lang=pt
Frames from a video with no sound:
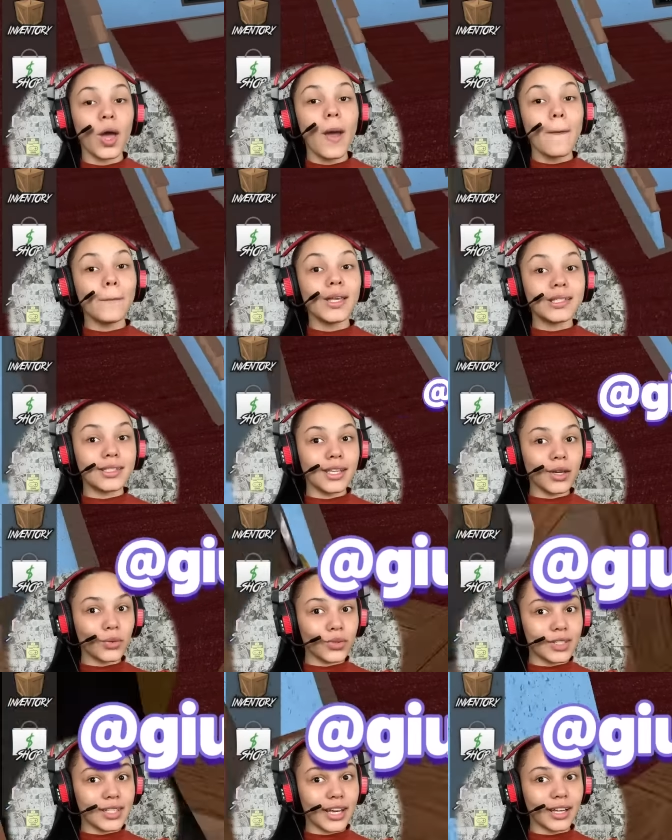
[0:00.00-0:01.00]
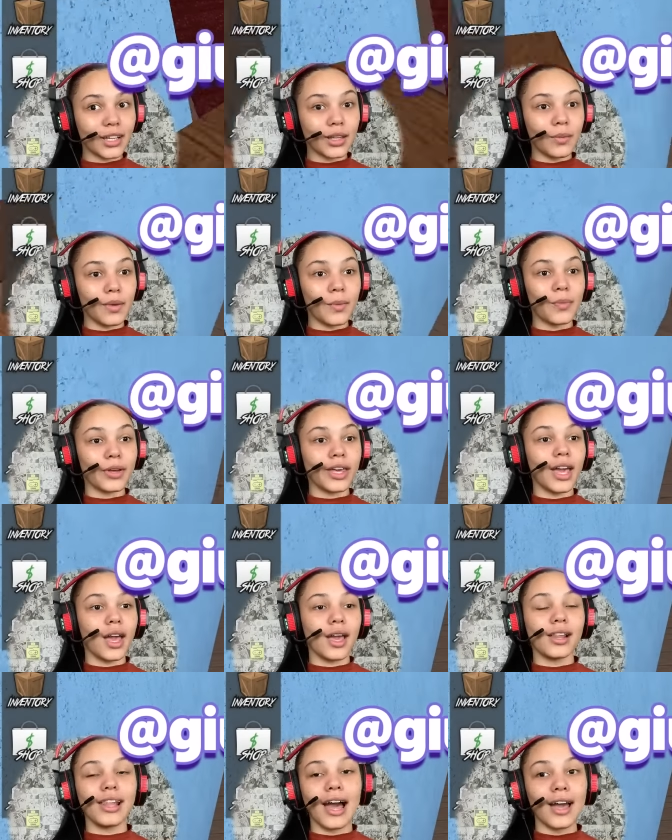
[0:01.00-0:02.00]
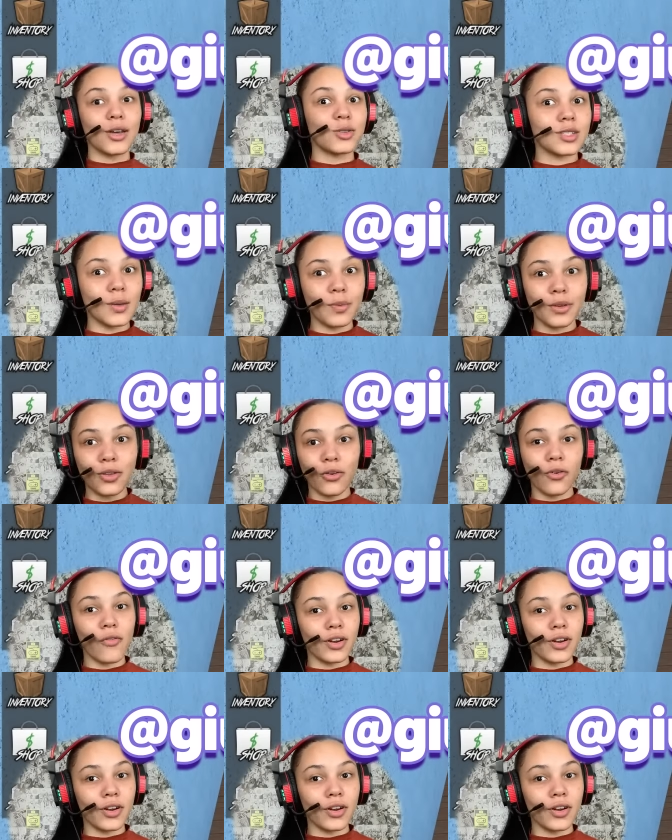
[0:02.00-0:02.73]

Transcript: Me sigam no Instagram também, porque lá eu sempre tô conversando